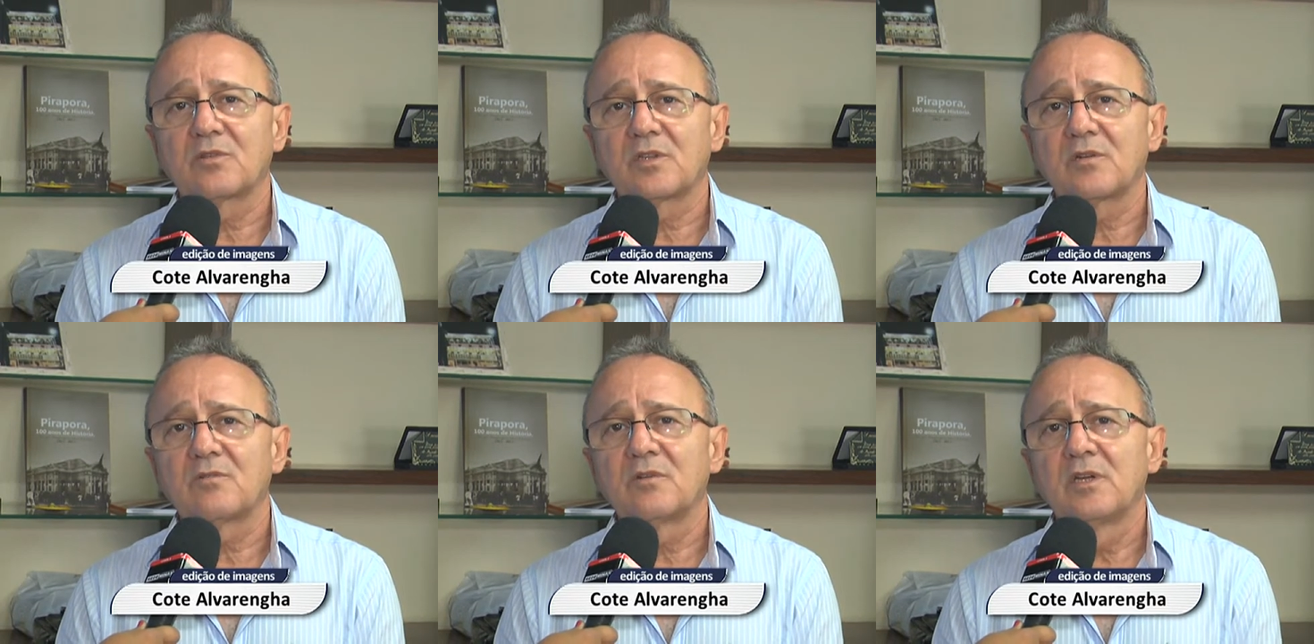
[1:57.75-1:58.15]

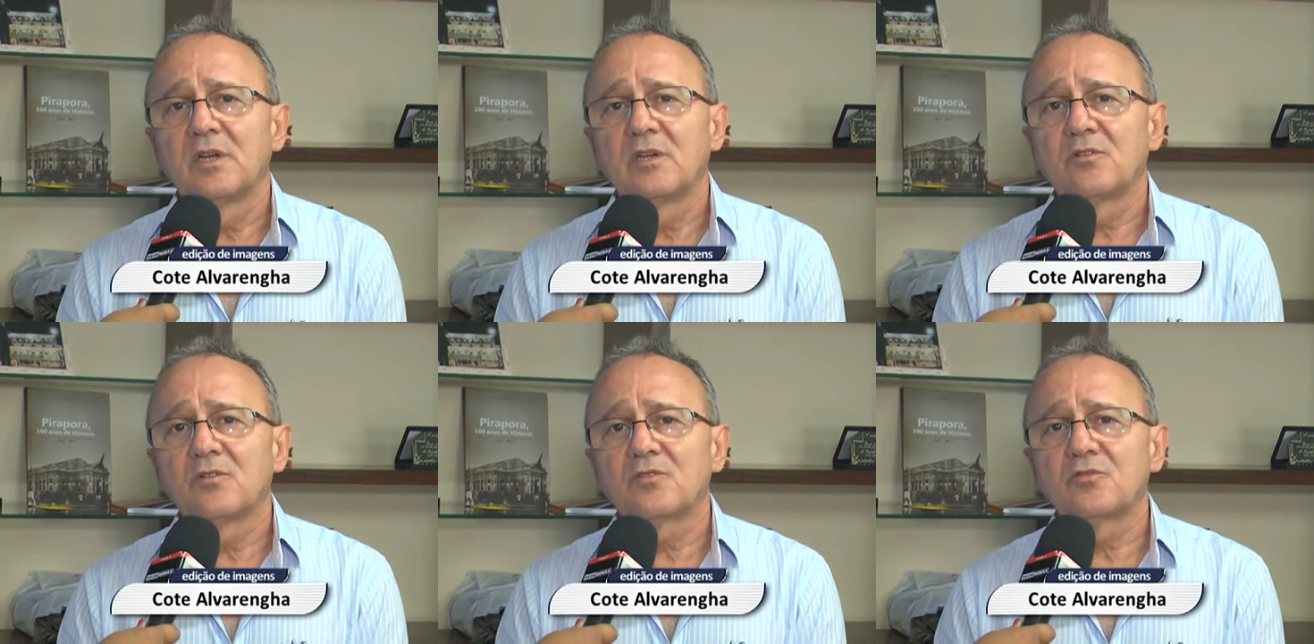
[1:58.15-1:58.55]
Então,
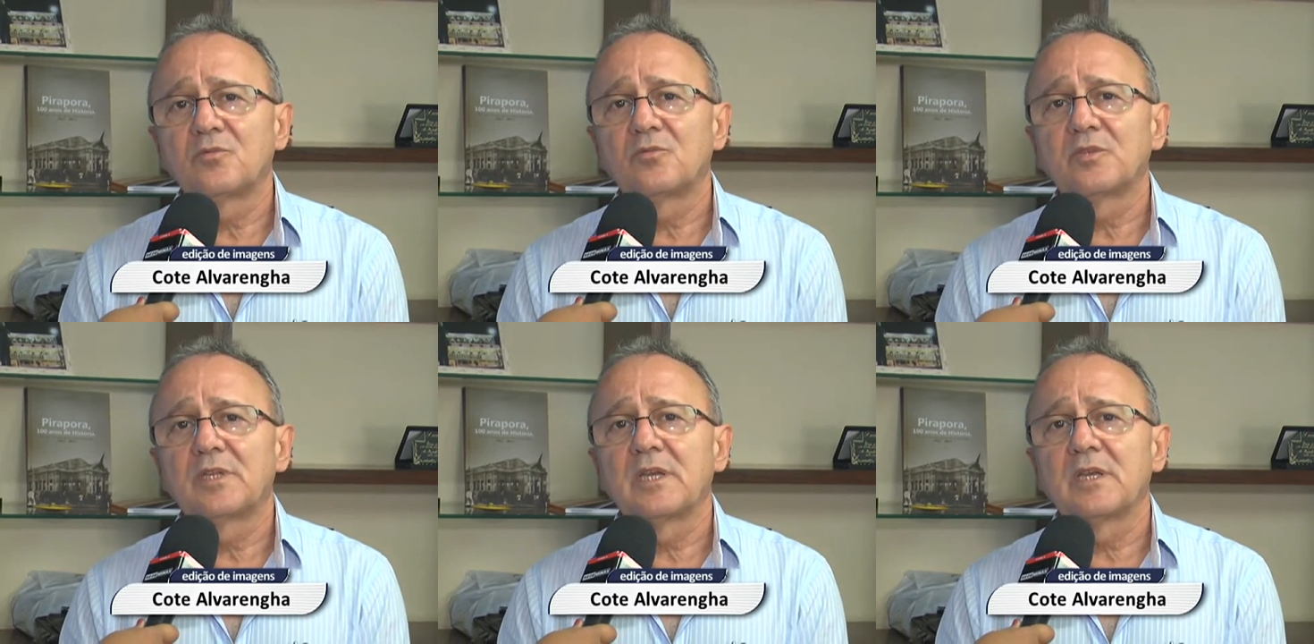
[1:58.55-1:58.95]
nós
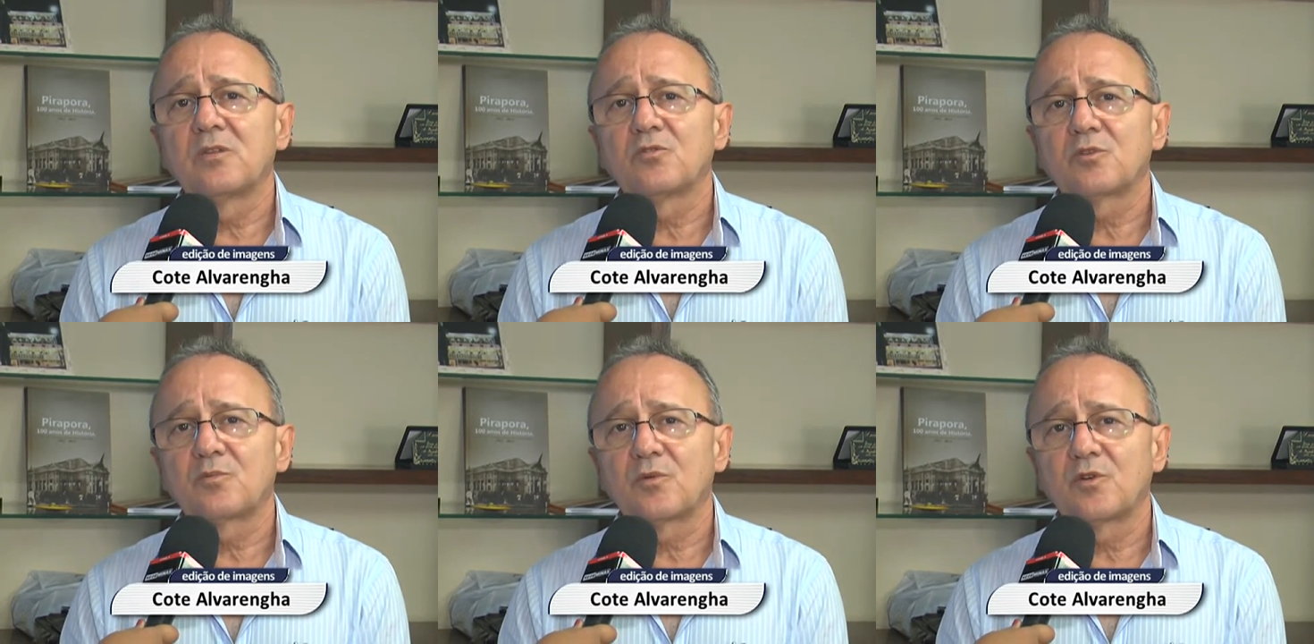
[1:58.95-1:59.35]
vamos ter aí
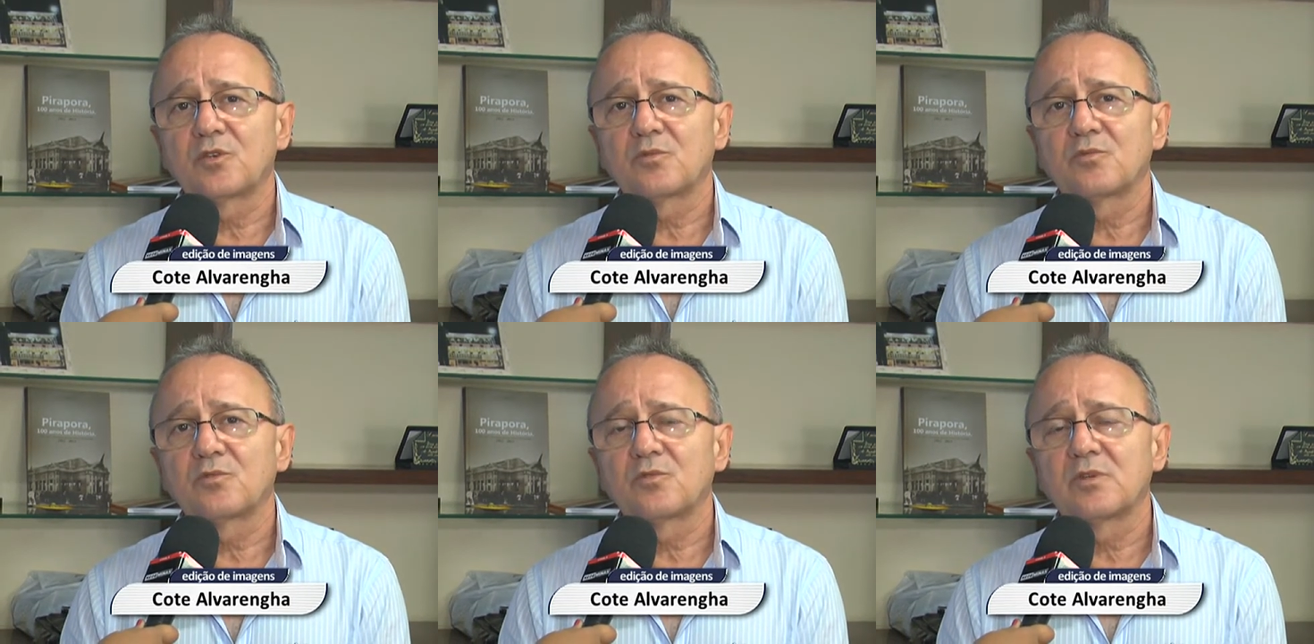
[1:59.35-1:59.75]
nos
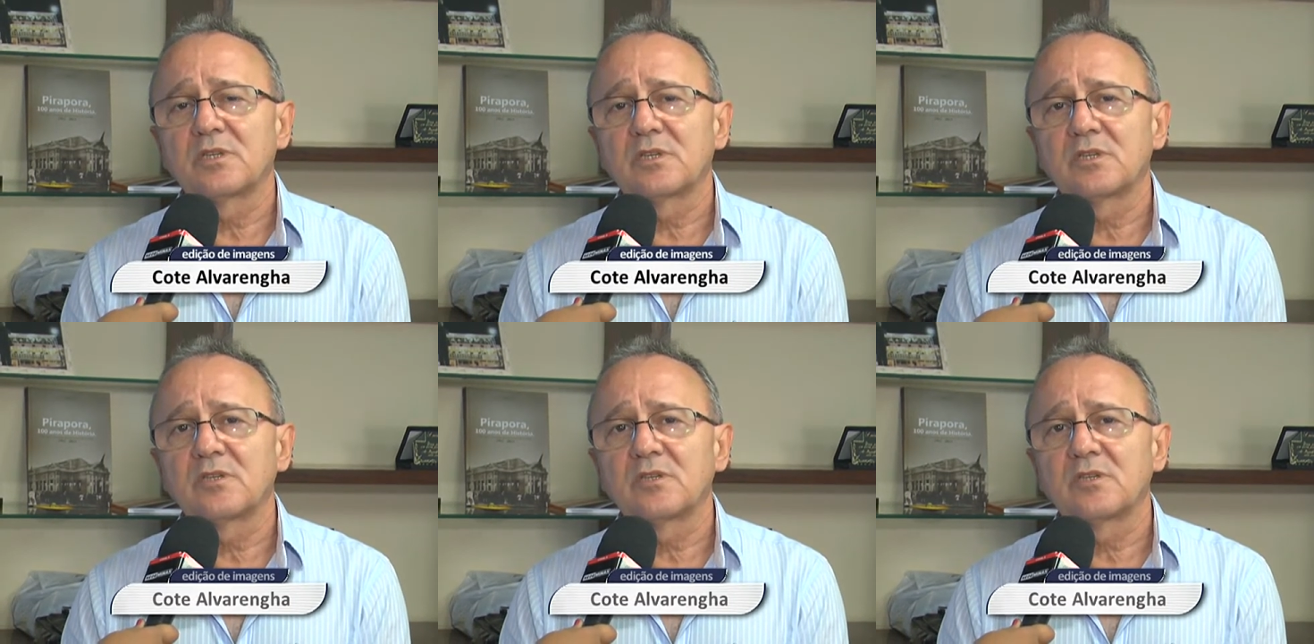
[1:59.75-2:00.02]
próximos dois